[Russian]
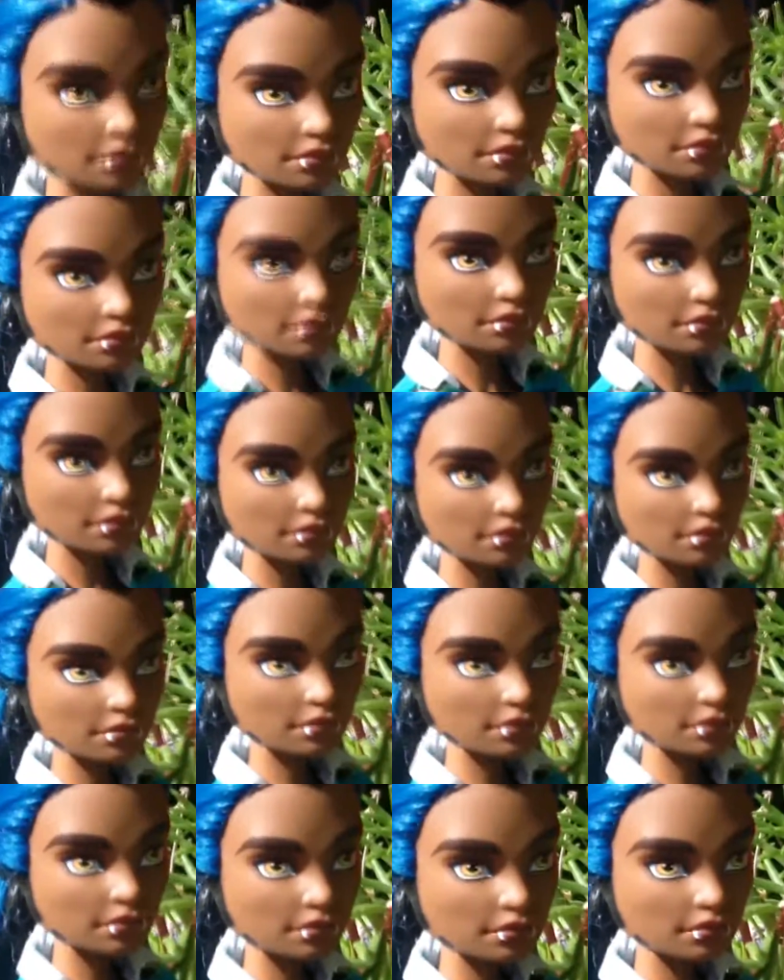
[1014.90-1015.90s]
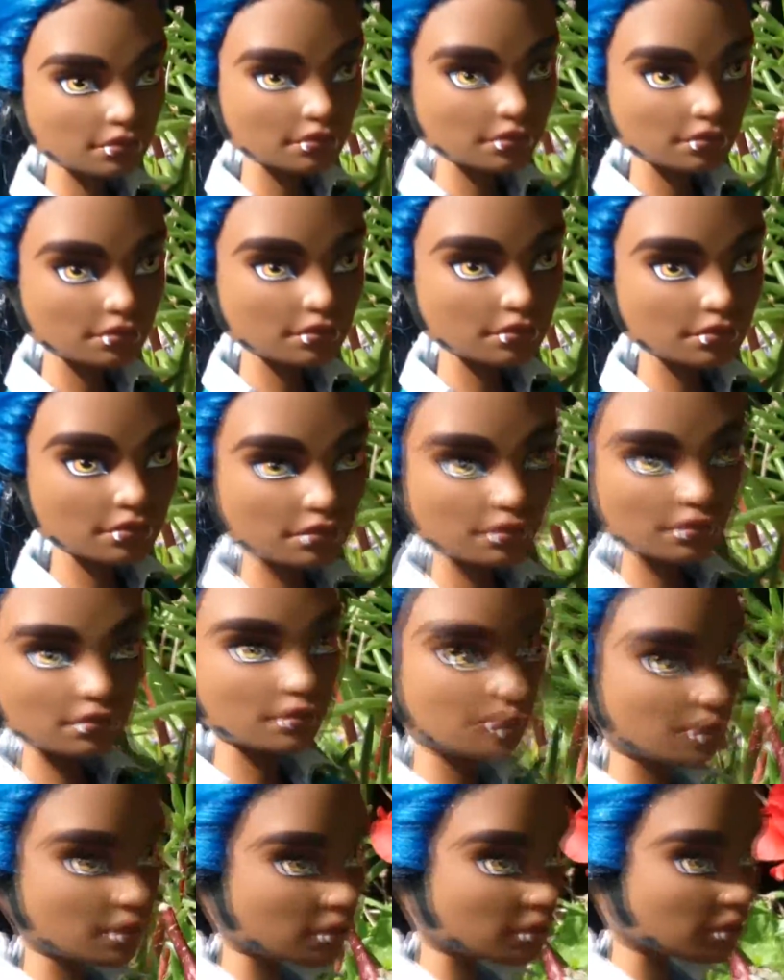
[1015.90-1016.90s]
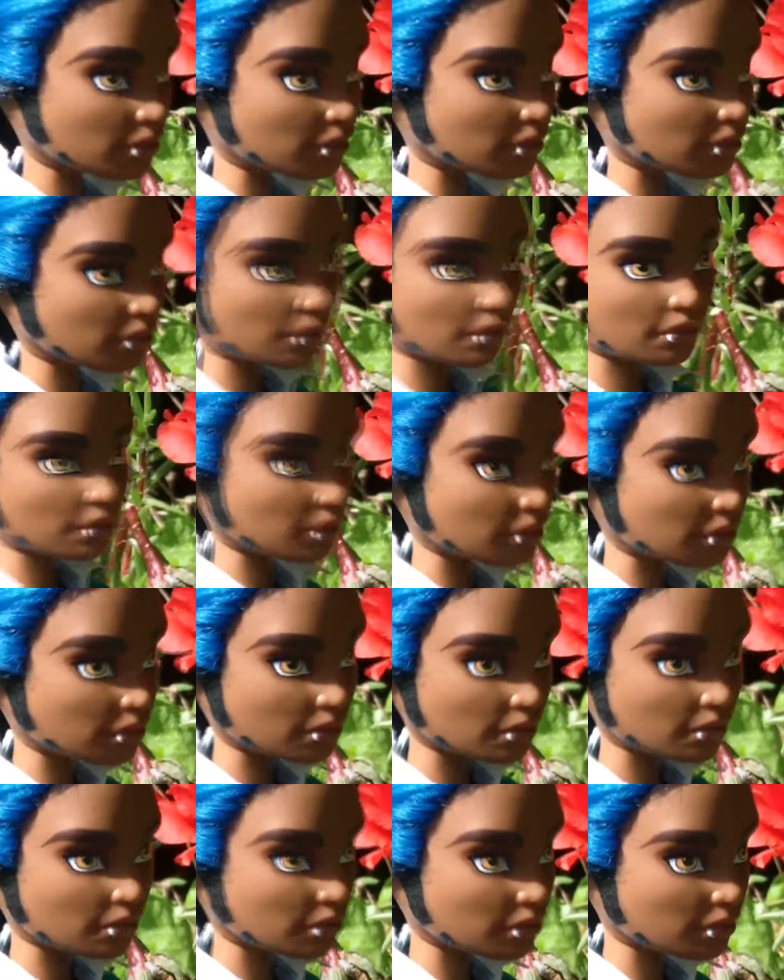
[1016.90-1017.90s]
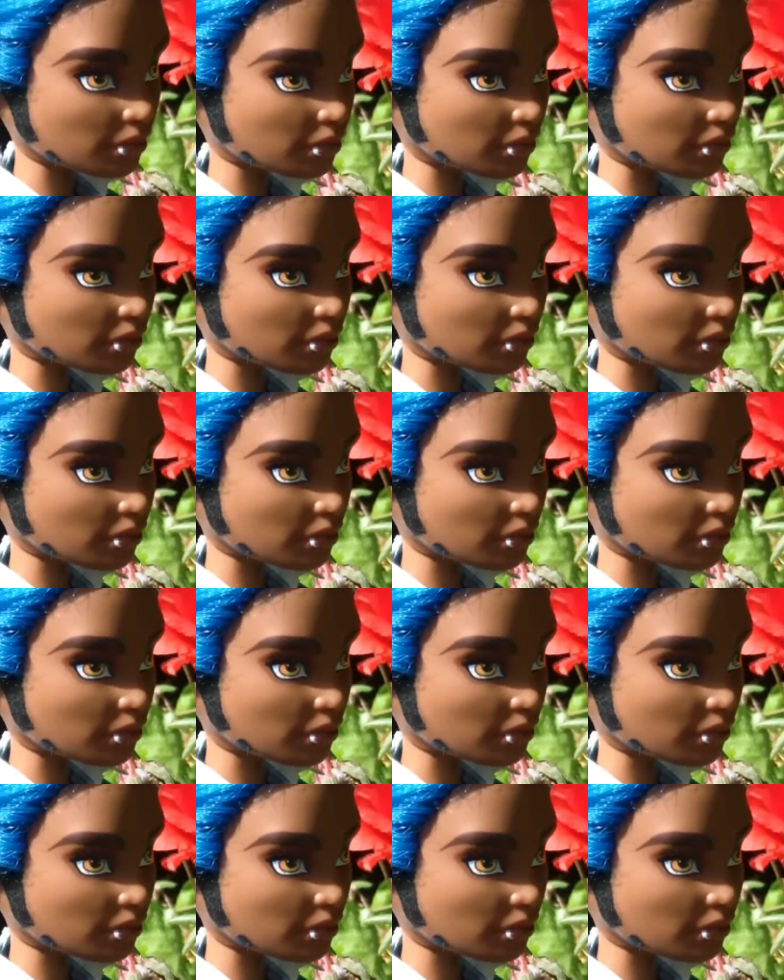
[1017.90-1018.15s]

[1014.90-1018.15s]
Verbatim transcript: Эй, я скучал, между прочим.